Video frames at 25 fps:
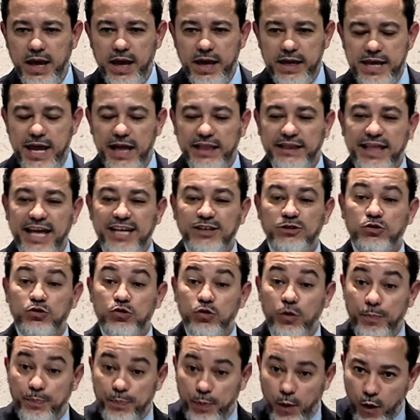e até
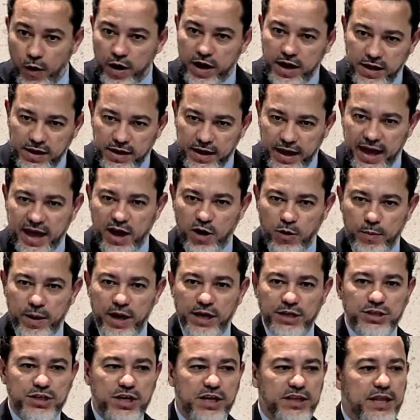supõe
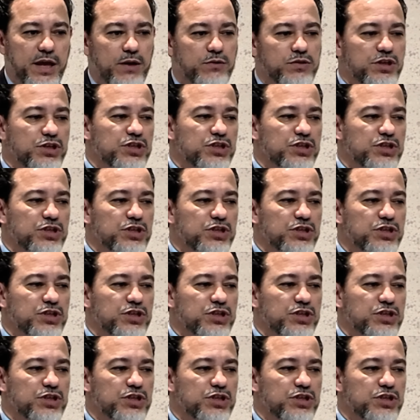realmente que Deus